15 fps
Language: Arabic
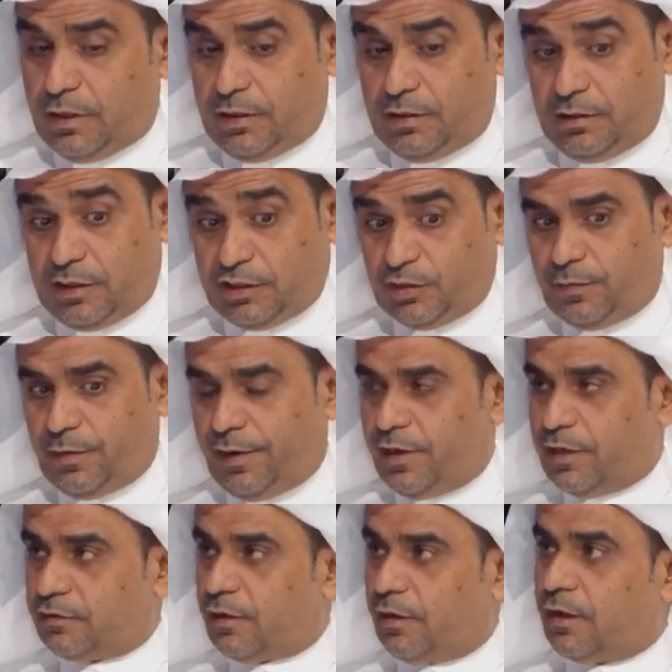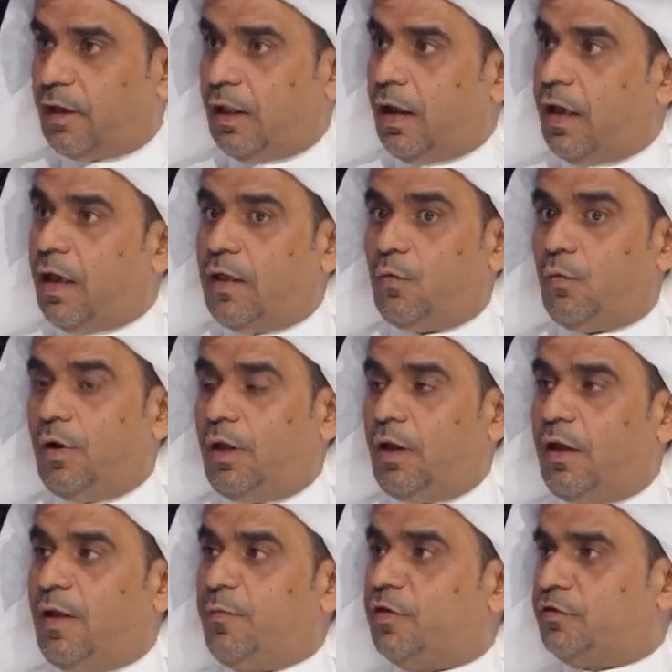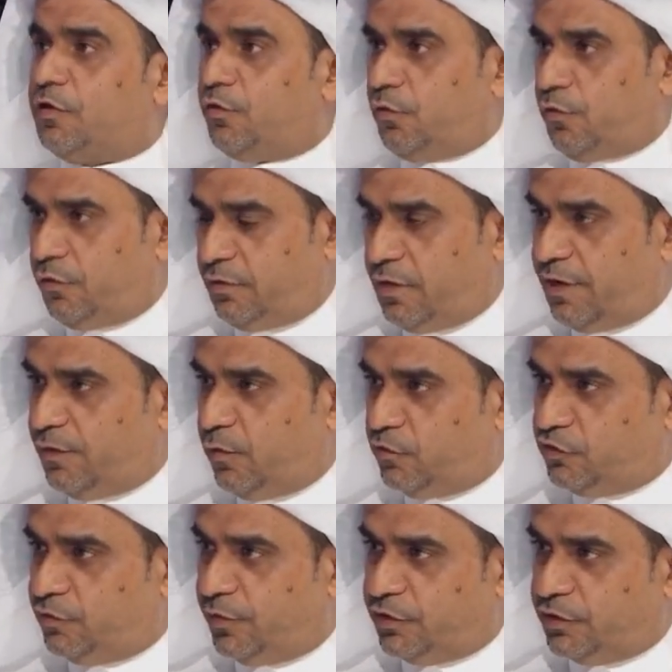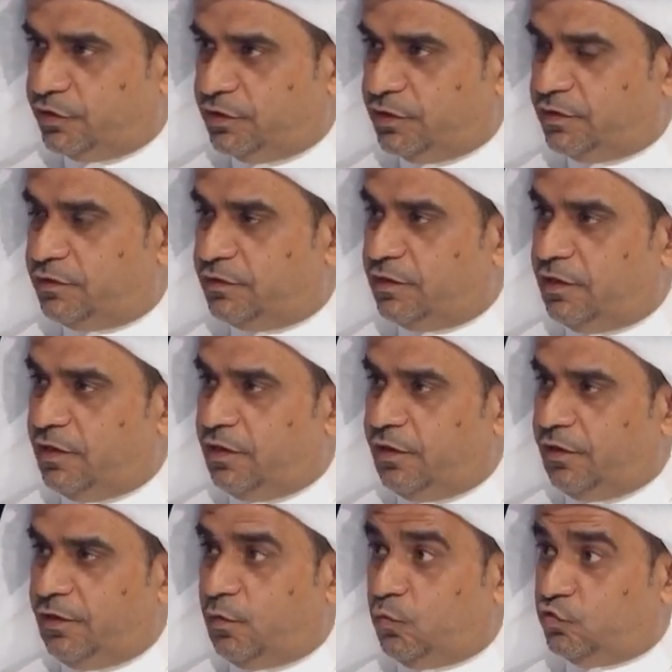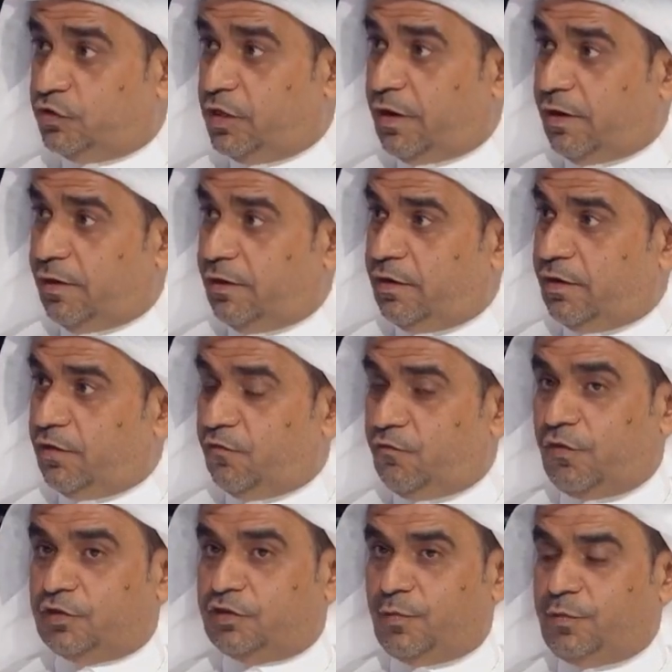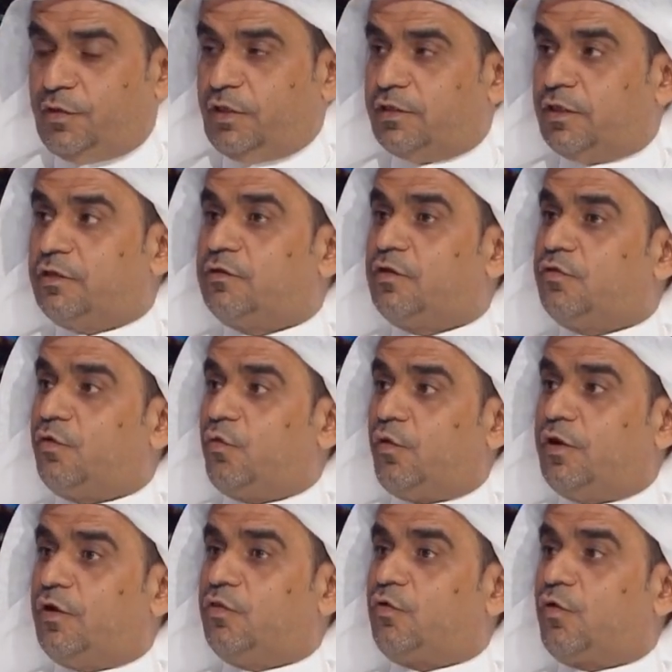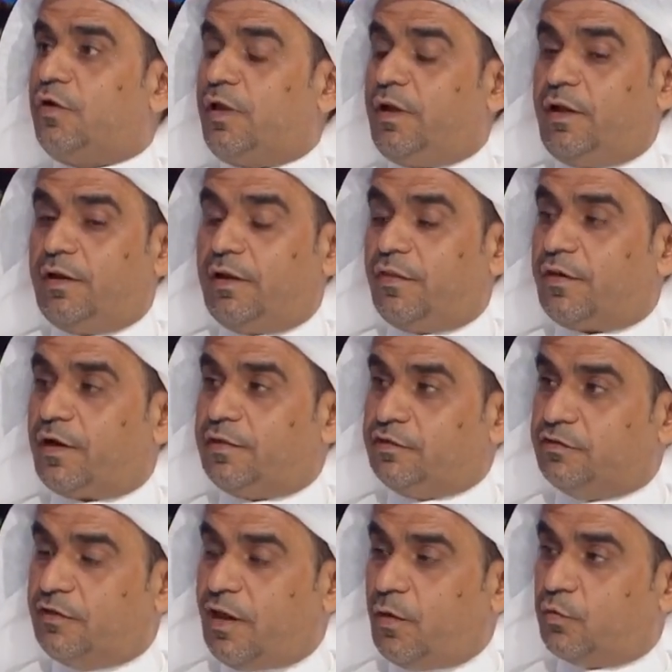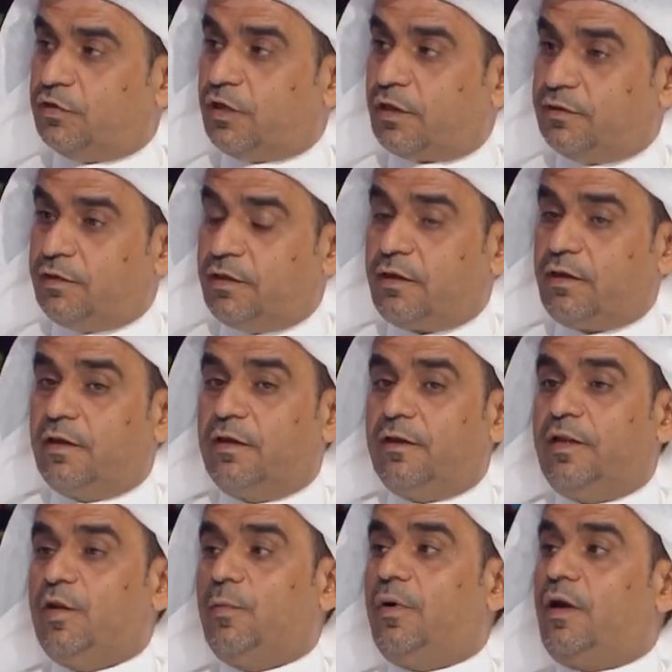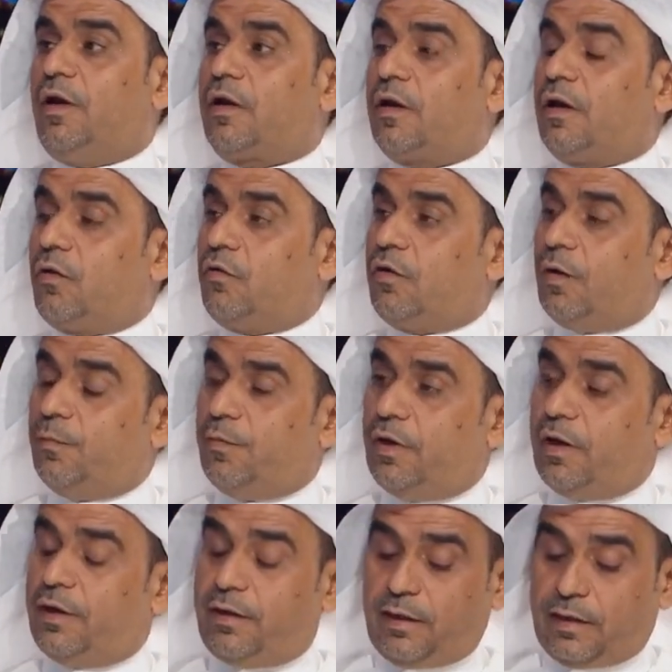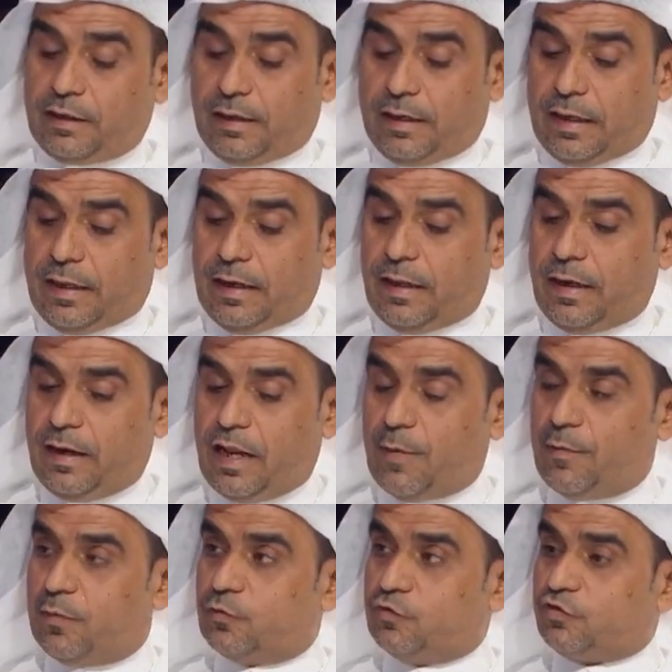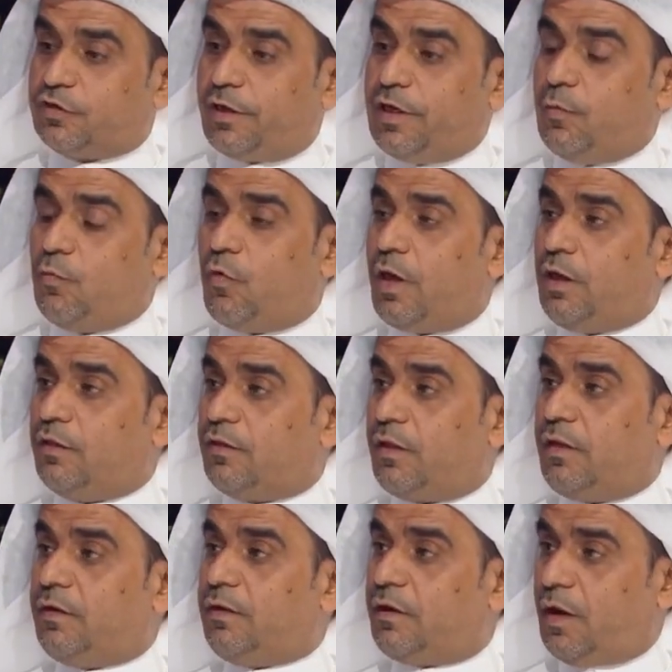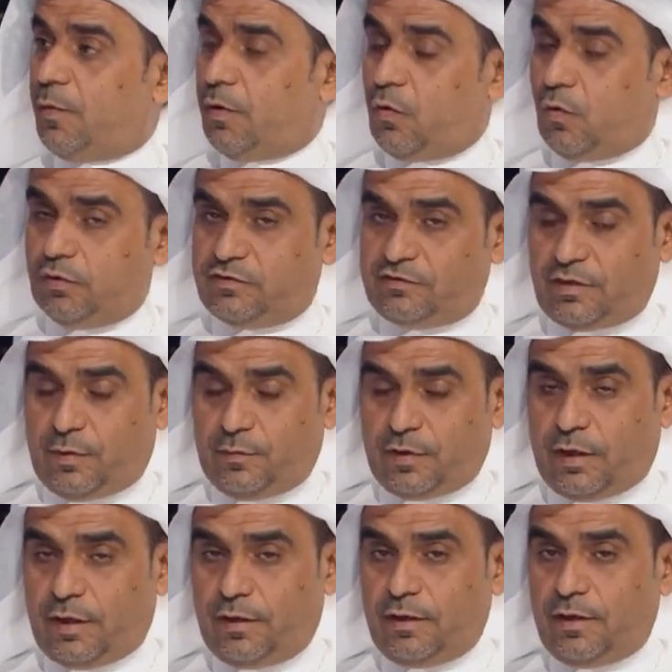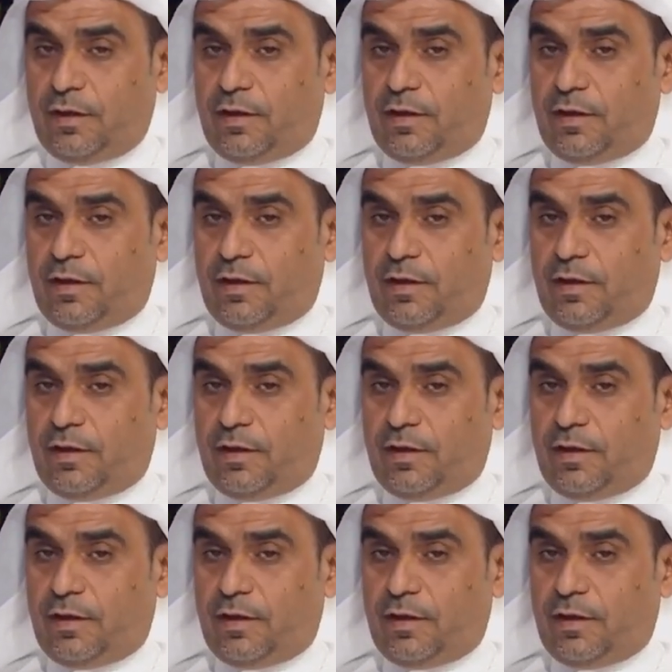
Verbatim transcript: يجب ان ننطلق الان والعالم ينتظرك هذا الوسم الجديد للوزاره فالجميع ينتظر وينظر لنا نظره اجدال وتقدير لما حققه ابنائنا خلال العام المنصرم وايضا كما قلت سابقا